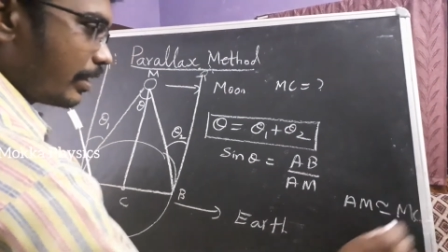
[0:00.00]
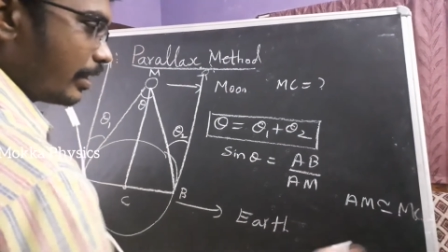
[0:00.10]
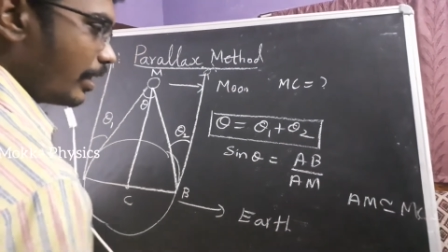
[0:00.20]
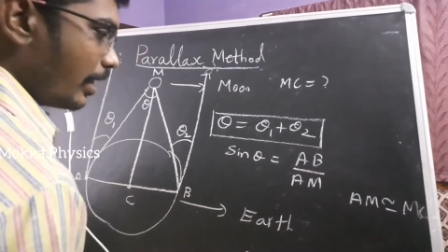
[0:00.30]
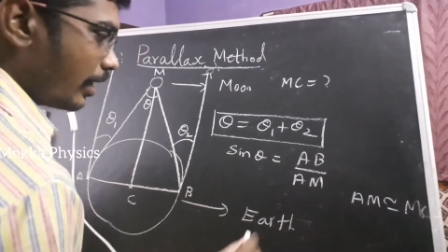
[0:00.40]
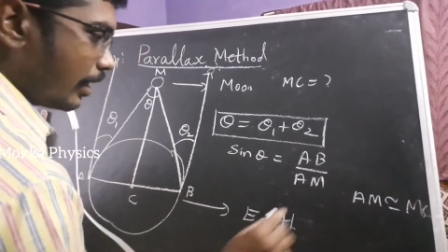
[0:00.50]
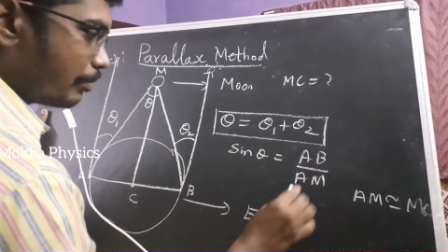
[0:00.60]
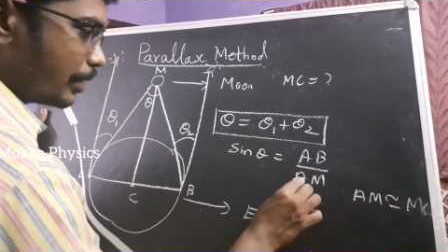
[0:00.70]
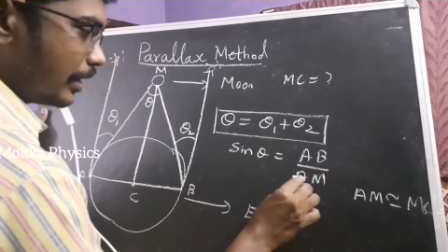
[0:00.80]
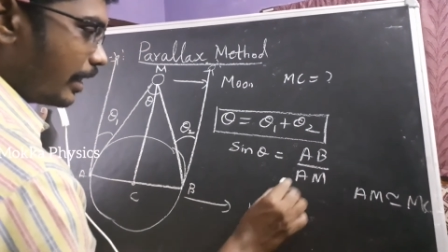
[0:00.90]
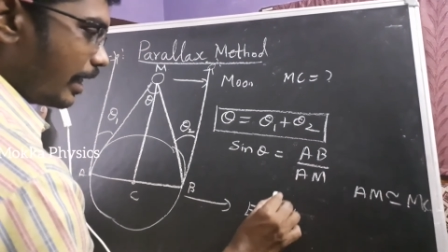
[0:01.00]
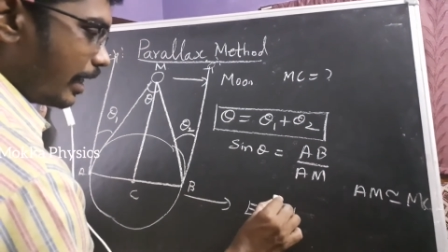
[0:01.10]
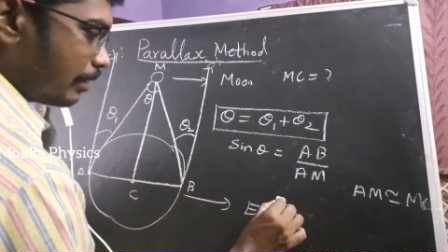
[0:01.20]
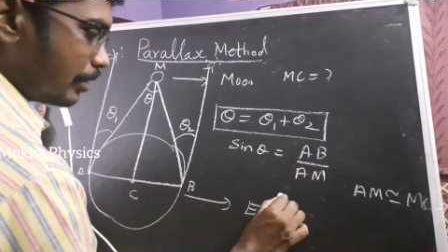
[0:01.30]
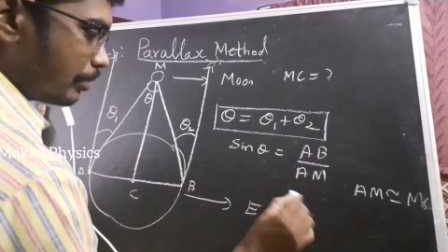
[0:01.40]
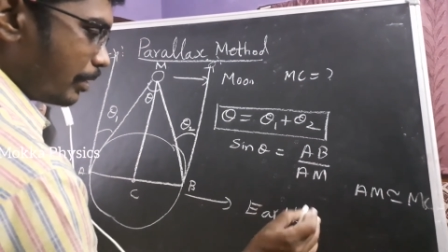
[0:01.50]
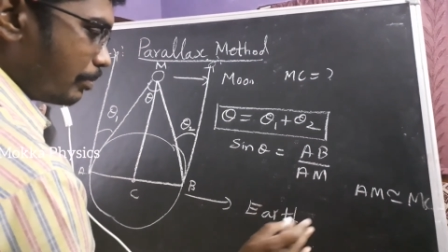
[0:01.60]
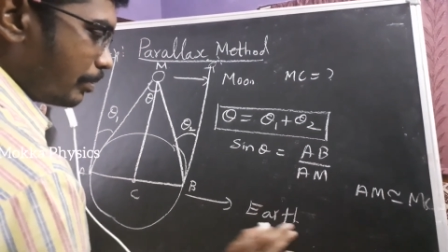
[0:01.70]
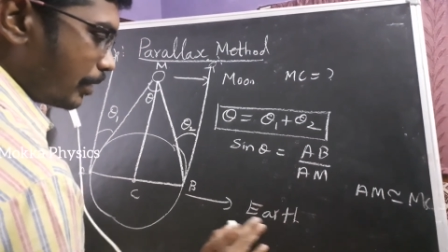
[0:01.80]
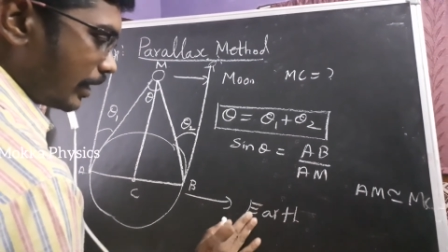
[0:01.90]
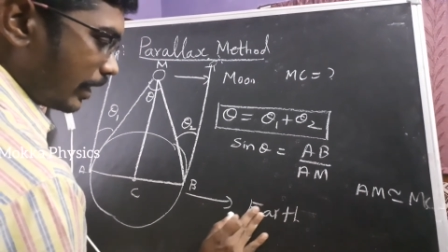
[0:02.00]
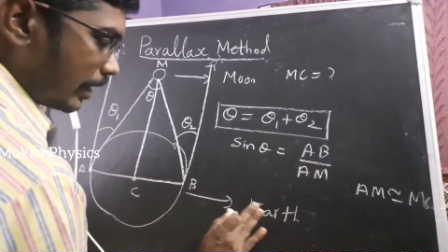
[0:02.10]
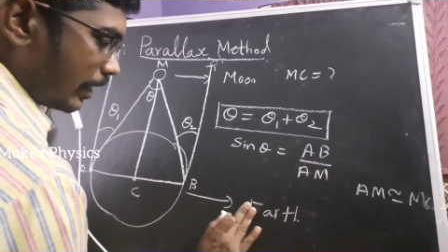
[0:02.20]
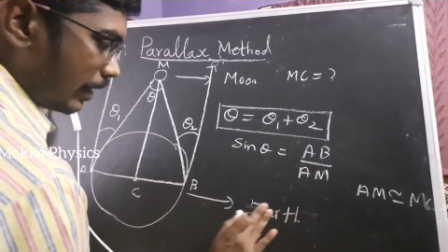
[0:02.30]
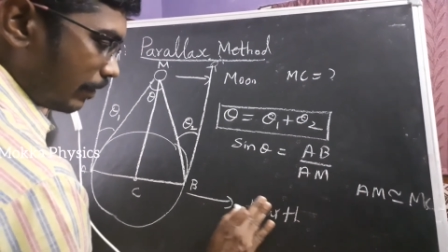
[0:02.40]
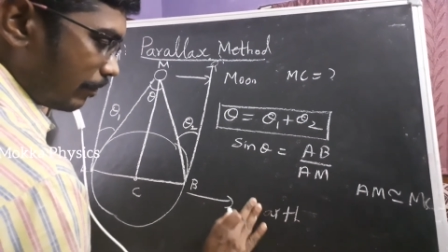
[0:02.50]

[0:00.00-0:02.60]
இல்லையா அப்போ இந்த ஏஎம்மை நம்ம எப்படி மாற்றிக்கலாம்